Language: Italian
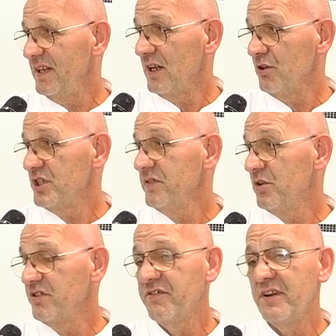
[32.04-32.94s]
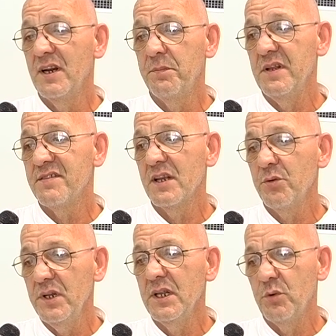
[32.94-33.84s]
la sera riuscivano già a fare la
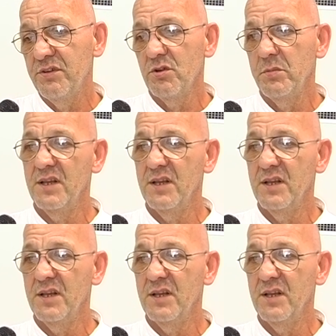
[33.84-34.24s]
pizza e quindi questo